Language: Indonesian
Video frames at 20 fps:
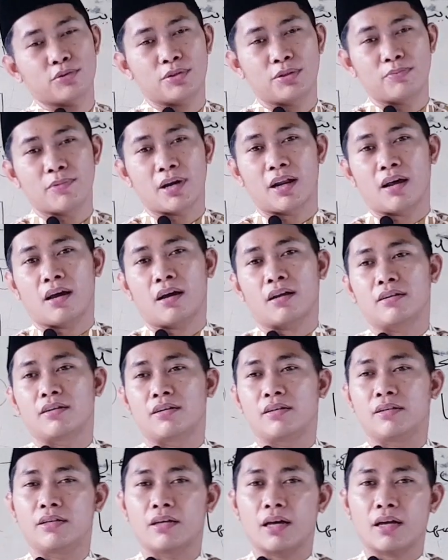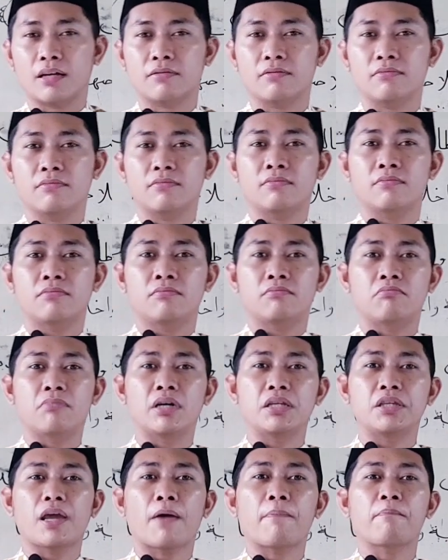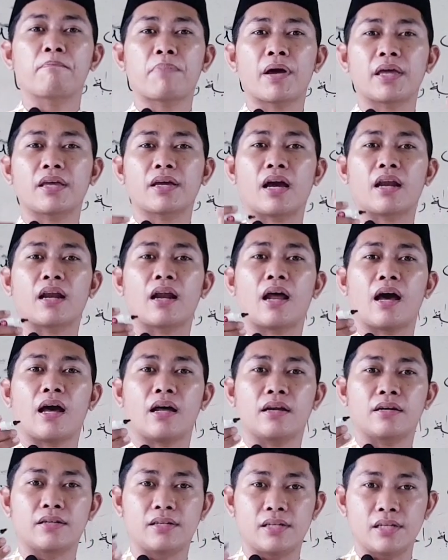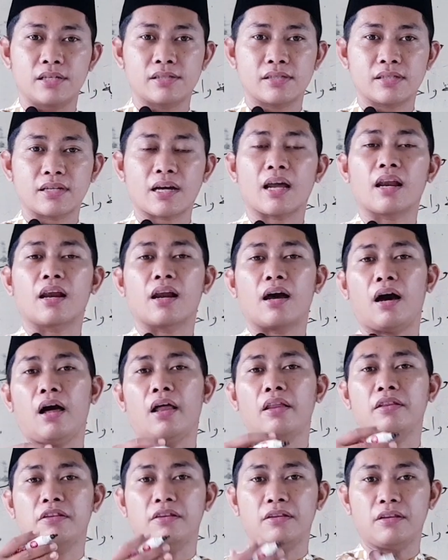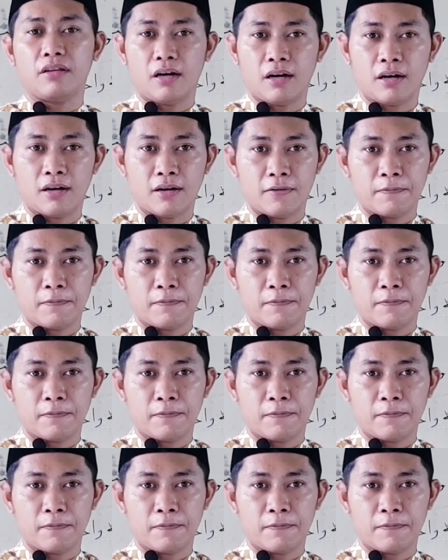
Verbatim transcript: gimana? Niat menyampaikan hadis karena Allah.